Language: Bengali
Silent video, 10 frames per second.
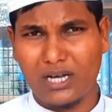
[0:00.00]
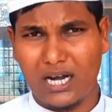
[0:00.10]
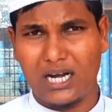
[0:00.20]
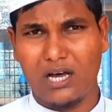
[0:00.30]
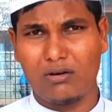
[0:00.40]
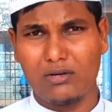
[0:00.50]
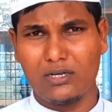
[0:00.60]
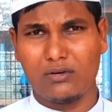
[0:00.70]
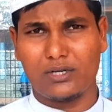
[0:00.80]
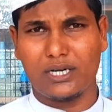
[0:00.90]
আল্লাহর
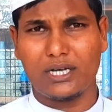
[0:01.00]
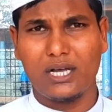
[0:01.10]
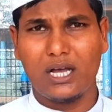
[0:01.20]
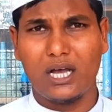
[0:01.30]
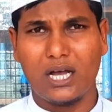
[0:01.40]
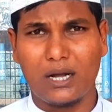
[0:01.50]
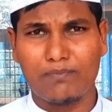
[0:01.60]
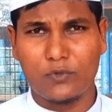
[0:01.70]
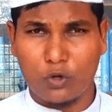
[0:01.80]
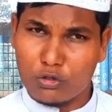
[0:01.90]
নিকটে
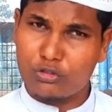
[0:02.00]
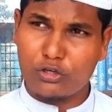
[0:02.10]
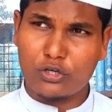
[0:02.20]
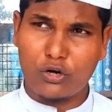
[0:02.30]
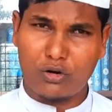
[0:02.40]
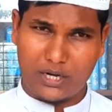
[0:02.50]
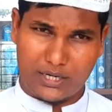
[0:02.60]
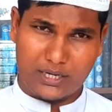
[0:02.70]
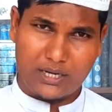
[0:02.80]
ধৈর্য সহকারে